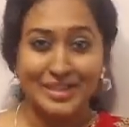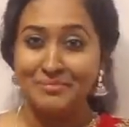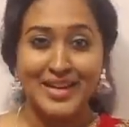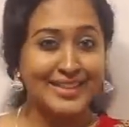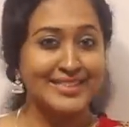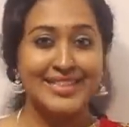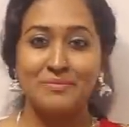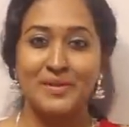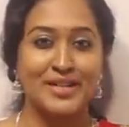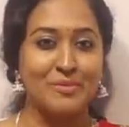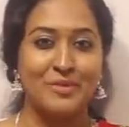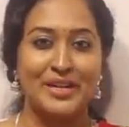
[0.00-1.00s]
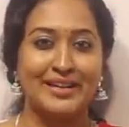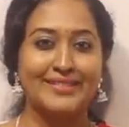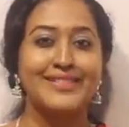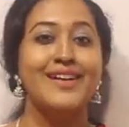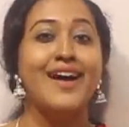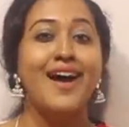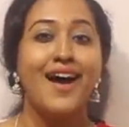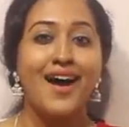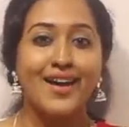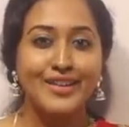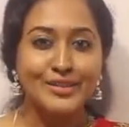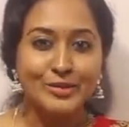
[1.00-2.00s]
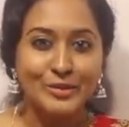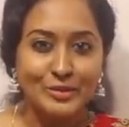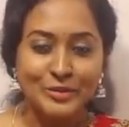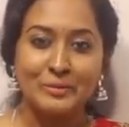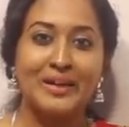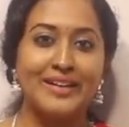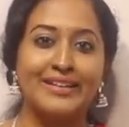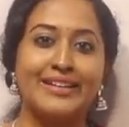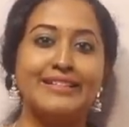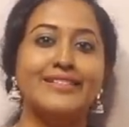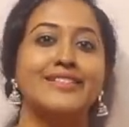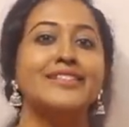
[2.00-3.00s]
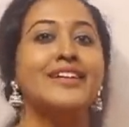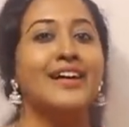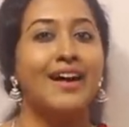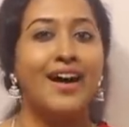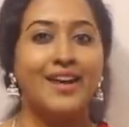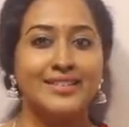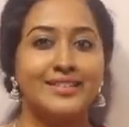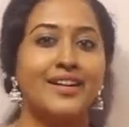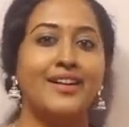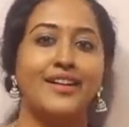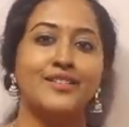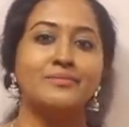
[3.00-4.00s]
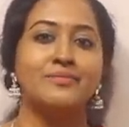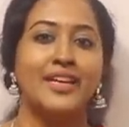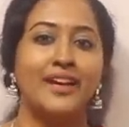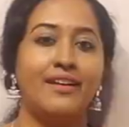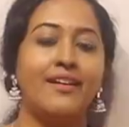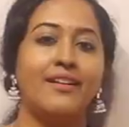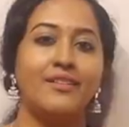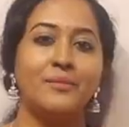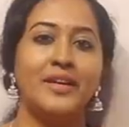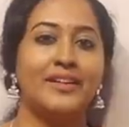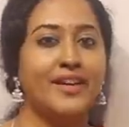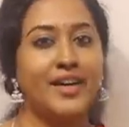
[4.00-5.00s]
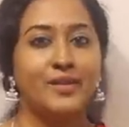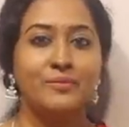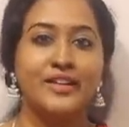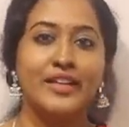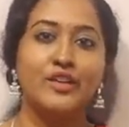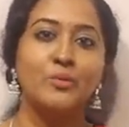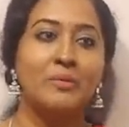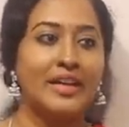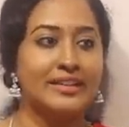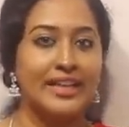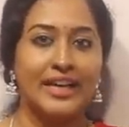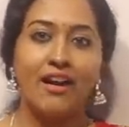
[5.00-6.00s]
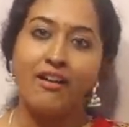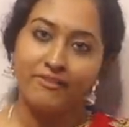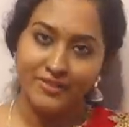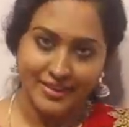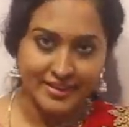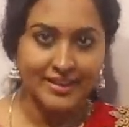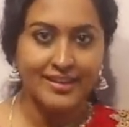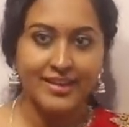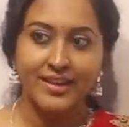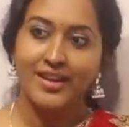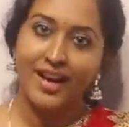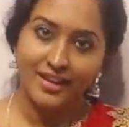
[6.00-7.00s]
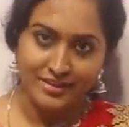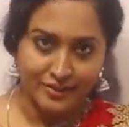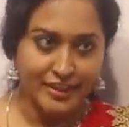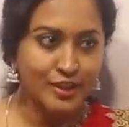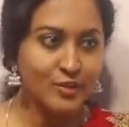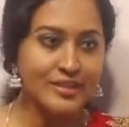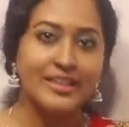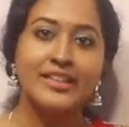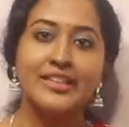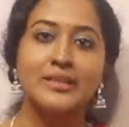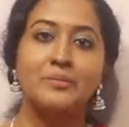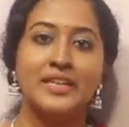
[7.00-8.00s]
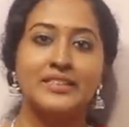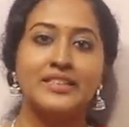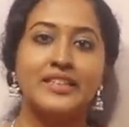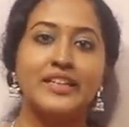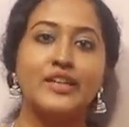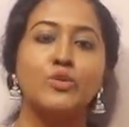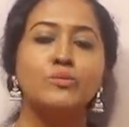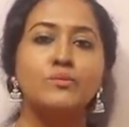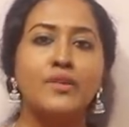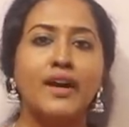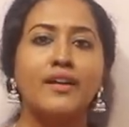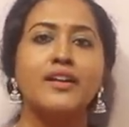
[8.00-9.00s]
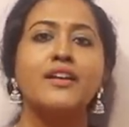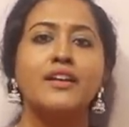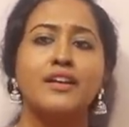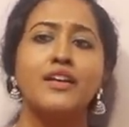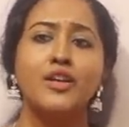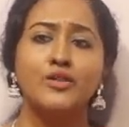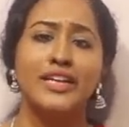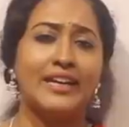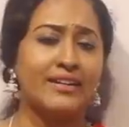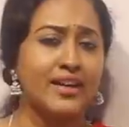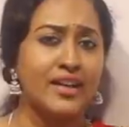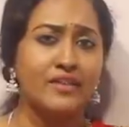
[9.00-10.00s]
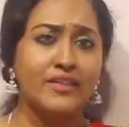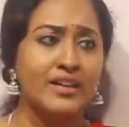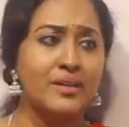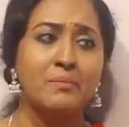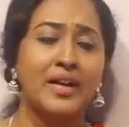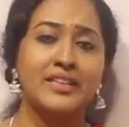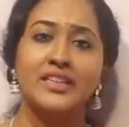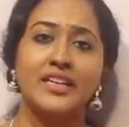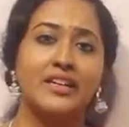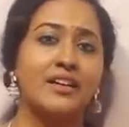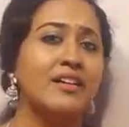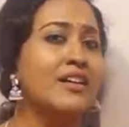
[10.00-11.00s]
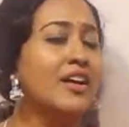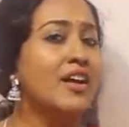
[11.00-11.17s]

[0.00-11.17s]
இமேஜினே பண்ண முடியாது அறநூறு ரூபாயிலேருந்து அஞ்சாயிரம் ஏழாயிரம் எட்டாயிரம் வரைக்கும் பார்த்தீங்கன்னா அவ்வளோதாங்க அது வரைக்கும் தான் இருக்குது பட்ஜெட்டே ரொம்ப அழகழகான அது எட்டாயிரம் ரூபாலாம் பார்த்தீங்கன்னா